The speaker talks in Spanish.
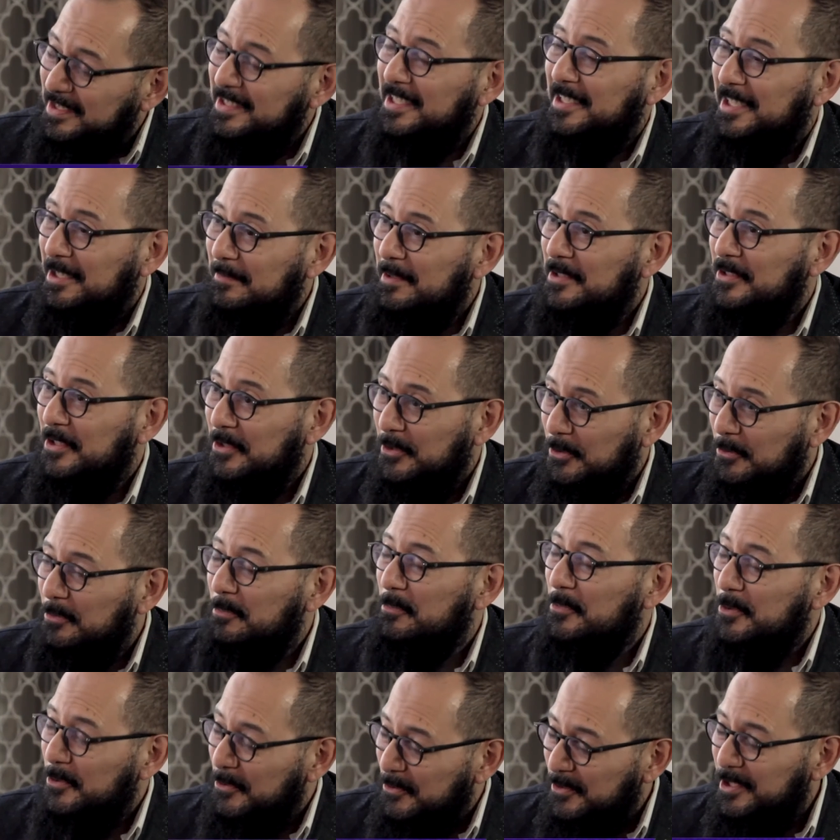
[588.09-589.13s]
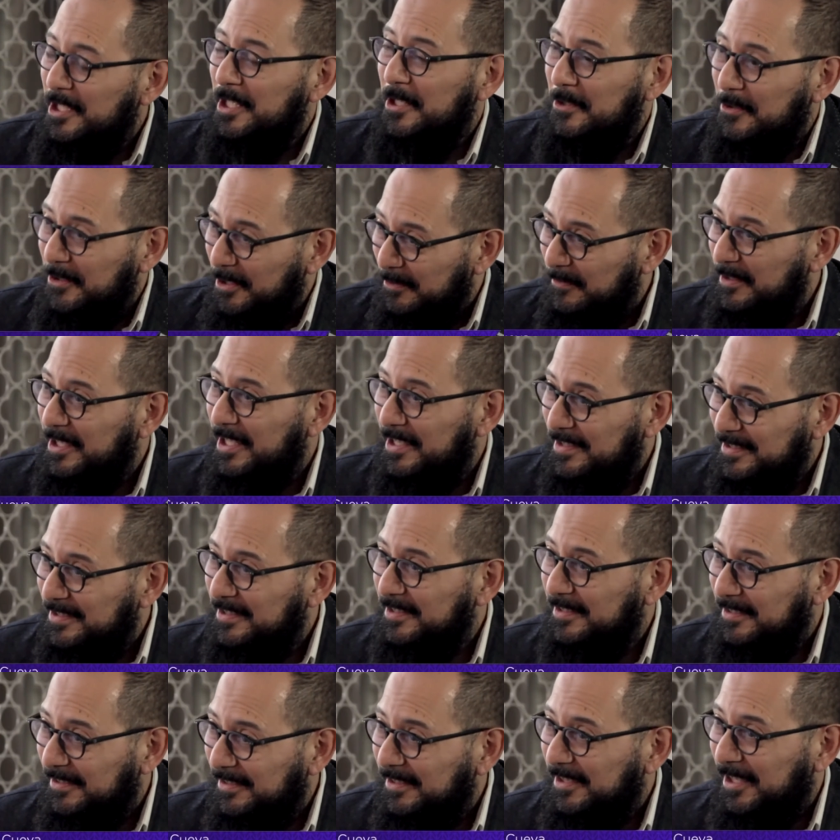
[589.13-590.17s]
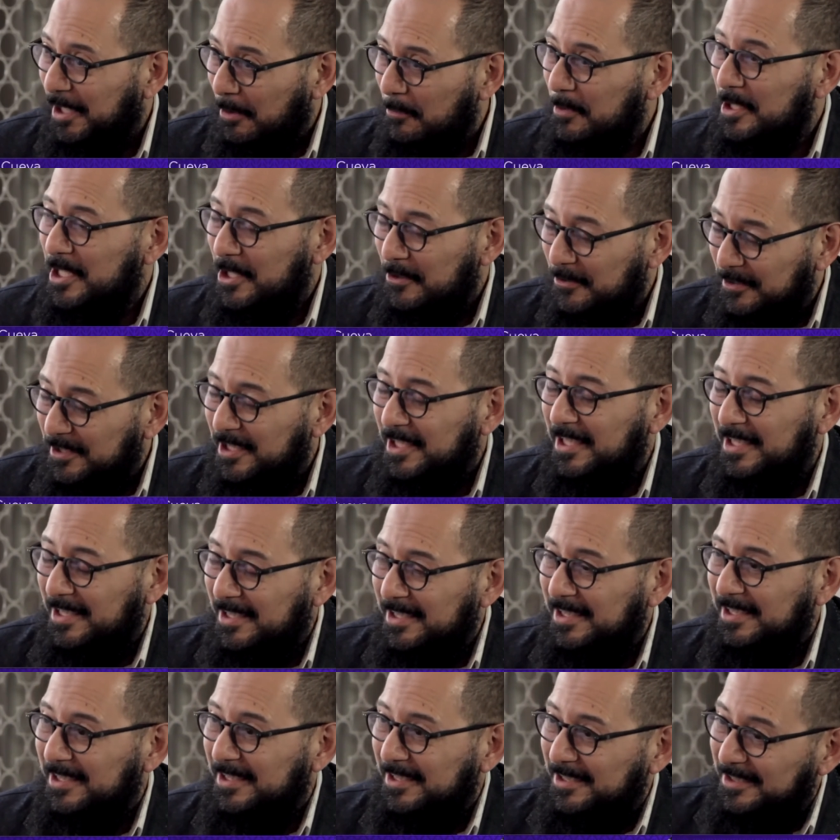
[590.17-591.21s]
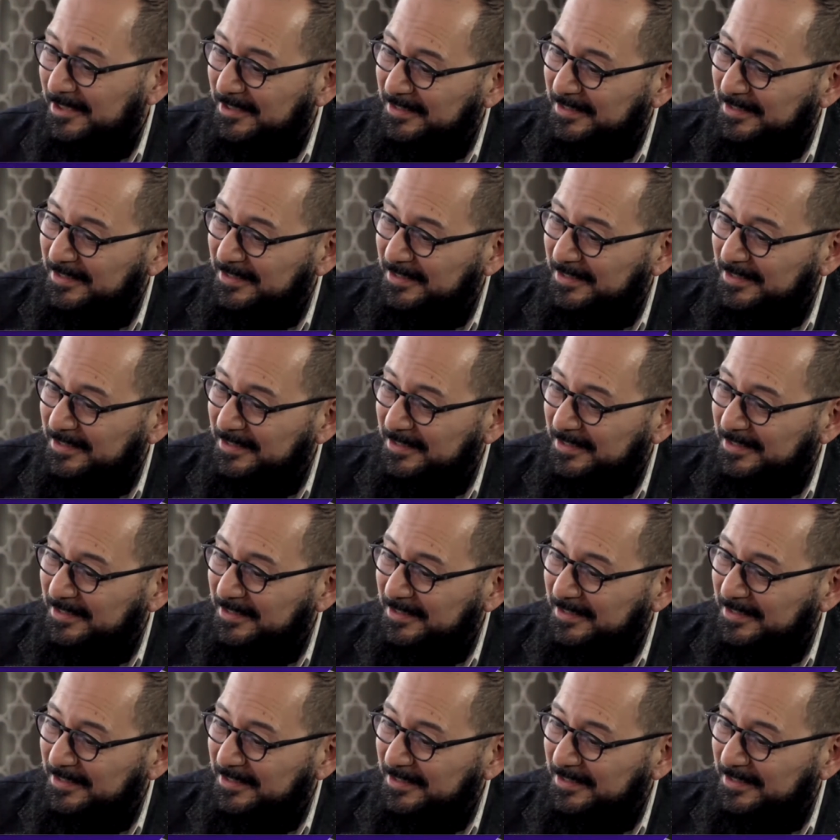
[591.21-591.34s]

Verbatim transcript: gracias a ti. Me siento muy honrado, de veras. hombre, qué, bueno qué regalo.